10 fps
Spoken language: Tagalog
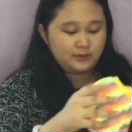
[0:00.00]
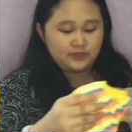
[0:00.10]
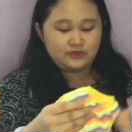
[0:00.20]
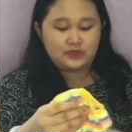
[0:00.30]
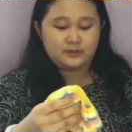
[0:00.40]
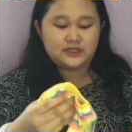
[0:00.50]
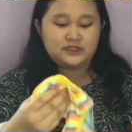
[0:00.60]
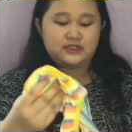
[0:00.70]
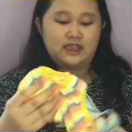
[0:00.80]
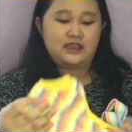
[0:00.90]
naman yung damit
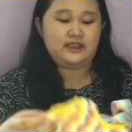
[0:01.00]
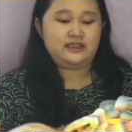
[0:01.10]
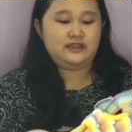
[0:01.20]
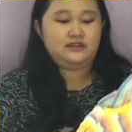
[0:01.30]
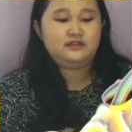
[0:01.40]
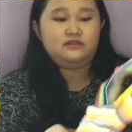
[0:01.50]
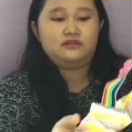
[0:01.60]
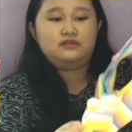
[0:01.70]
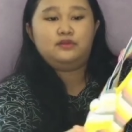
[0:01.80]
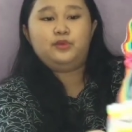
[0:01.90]
niya. Ayan.
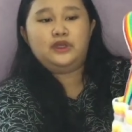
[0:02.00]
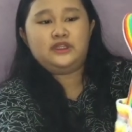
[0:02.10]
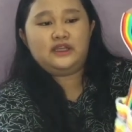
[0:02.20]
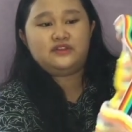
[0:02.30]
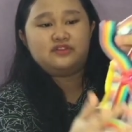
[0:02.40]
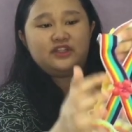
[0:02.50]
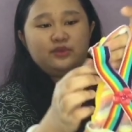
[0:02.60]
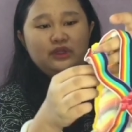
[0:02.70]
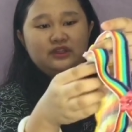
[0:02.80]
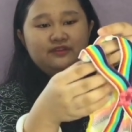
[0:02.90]

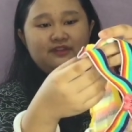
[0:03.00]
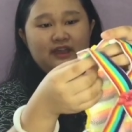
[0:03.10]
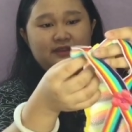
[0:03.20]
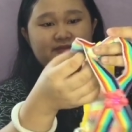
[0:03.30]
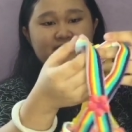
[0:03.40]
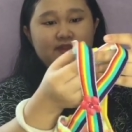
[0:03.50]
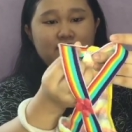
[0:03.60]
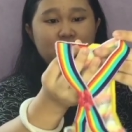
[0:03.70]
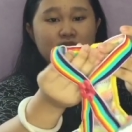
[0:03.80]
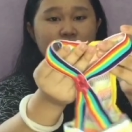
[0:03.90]
125.
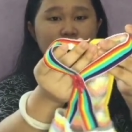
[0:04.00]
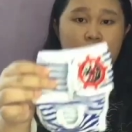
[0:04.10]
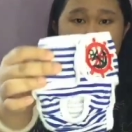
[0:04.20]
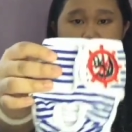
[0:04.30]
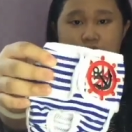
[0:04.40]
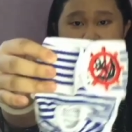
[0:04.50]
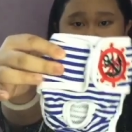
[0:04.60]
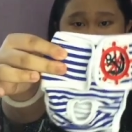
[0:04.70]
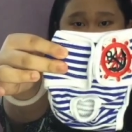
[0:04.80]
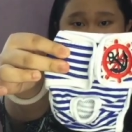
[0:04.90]
Ito
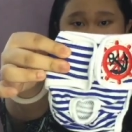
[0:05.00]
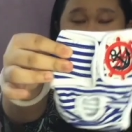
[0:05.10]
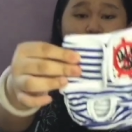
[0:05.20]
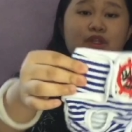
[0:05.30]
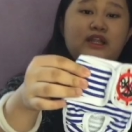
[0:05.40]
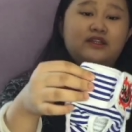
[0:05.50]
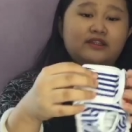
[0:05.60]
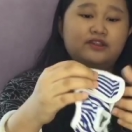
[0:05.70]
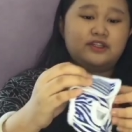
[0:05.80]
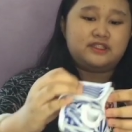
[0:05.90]
guys.
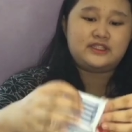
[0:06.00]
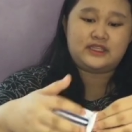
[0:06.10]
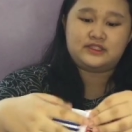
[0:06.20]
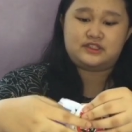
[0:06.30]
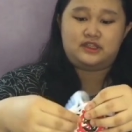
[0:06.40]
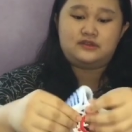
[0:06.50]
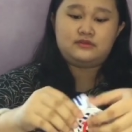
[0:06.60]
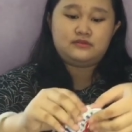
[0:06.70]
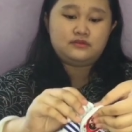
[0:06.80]
139 siya.